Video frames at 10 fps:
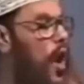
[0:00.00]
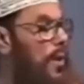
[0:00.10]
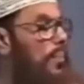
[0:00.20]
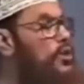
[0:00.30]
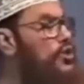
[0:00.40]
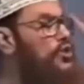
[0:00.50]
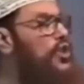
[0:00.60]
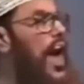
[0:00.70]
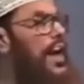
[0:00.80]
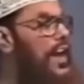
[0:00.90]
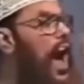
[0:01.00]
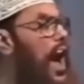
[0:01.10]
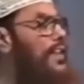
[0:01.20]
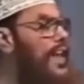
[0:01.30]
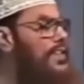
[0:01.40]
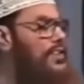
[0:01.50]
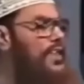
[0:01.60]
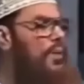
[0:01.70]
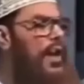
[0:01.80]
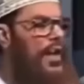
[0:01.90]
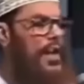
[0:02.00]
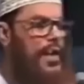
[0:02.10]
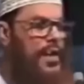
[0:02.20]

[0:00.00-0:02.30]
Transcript: অমাবস্যা রাত আসতে পারে